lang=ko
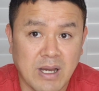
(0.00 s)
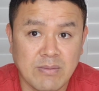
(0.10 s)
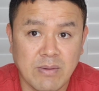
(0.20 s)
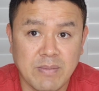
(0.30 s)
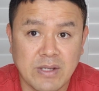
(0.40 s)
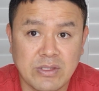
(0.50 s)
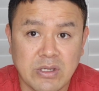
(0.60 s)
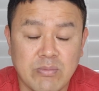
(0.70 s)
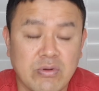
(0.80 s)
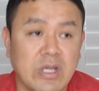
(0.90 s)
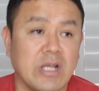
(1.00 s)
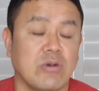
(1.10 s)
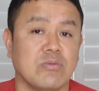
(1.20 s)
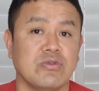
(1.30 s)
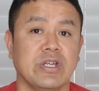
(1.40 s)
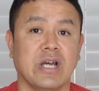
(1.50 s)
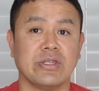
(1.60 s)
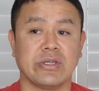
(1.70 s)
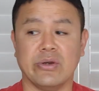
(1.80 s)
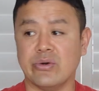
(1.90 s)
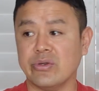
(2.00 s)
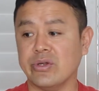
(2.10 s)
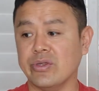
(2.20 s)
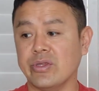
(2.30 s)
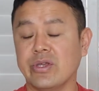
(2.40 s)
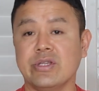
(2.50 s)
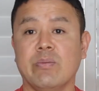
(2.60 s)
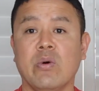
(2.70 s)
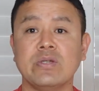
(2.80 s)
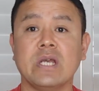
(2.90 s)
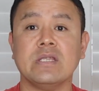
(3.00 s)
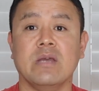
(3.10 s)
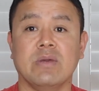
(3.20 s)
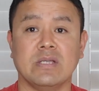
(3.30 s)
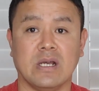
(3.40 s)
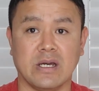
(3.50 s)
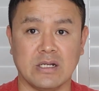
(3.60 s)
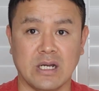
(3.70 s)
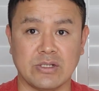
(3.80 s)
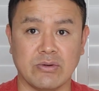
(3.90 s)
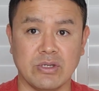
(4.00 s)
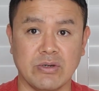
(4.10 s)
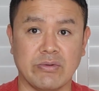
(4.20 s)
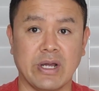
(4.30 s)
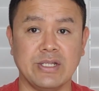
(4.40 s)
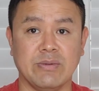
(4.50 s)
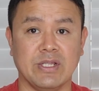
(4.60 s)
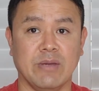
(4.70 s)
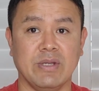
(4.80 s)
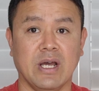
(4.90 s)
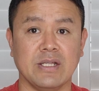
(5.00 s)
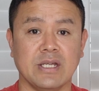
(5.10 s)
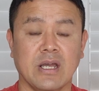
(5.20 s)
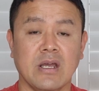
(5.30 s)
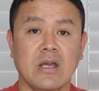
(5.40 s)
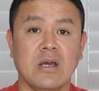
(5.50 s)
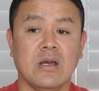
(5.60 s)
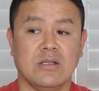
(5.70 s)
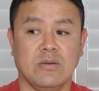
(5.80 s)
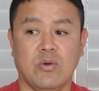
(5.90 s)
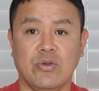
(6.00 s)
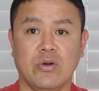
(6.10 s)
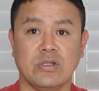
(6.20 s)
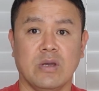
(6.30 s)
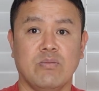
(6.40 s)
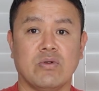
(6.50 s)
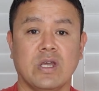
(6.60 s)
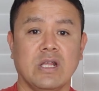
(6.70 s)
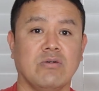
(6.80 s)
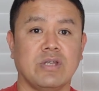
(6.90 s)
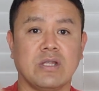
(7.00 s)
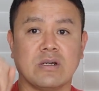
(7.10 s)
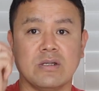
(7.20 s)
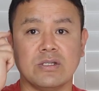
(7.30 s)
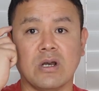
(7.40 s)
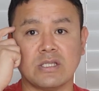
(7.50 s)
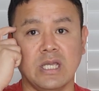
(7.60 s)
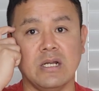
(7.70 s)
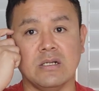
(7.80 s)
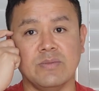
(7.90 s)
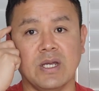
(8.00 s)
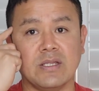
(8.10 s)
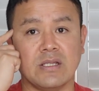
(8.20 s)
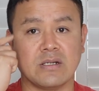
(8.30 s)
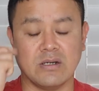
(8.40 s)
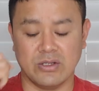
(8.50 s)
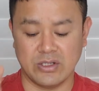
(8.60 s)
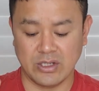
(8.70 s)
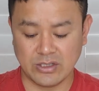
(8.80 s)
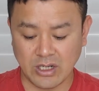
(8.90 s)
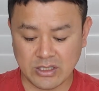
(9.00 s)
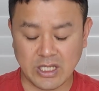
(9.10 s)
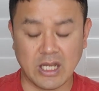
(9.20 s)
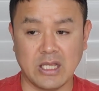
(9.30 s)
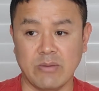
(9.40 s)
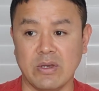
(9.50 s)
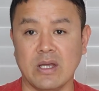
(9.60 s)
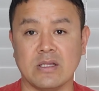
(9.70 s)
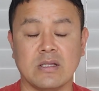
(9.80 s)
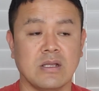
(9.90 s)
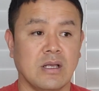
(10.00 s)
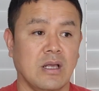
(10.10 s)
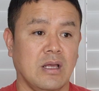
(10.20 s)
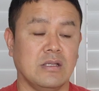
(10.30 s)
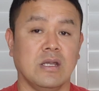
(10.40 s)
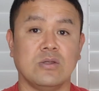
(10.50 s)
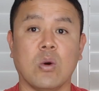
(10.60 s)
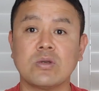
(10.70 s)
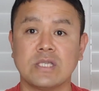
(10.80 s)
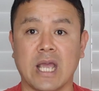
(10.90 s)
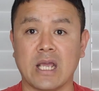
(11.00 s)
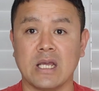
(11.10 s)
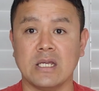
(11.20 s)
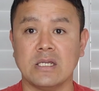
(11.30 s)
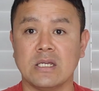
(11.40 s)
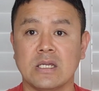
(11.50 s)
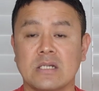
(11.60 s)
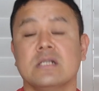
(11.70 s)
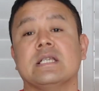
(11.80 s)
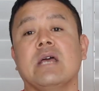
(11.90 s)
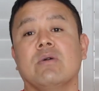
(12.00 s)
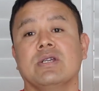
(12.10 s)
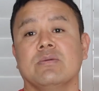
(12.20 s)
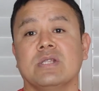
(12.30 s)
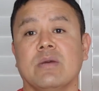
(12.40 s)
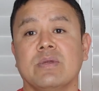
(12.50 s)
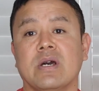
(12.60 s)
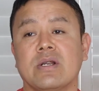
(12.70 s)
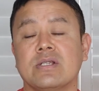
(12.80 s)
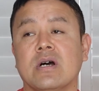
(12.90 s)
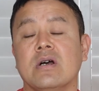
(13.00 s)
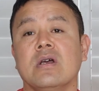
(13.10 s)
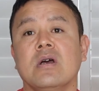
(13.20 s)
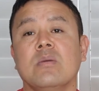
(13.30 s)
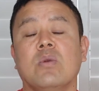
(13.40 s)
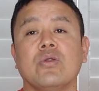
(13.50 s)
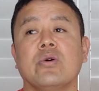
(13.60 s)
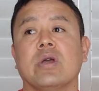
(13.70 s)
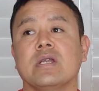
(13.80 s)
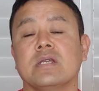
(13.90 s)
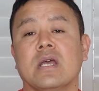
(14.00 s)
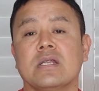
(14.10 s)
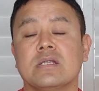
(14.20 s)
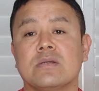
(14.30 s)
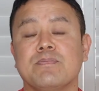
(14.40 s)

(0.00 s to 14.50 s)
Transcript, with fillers: 방법 같은 게, 붉게 나오는 문제 같은 경우는 이제 보색 대비의 색깔을 가지고 이용을 하시면 됩니다. 이제 보통 이제 붉게 나온다는 거는 적색을 의미한다는 거거든요. 적색에 대비한 이제 녹색을 사용하시면 됩니다. 그래서 보통 이제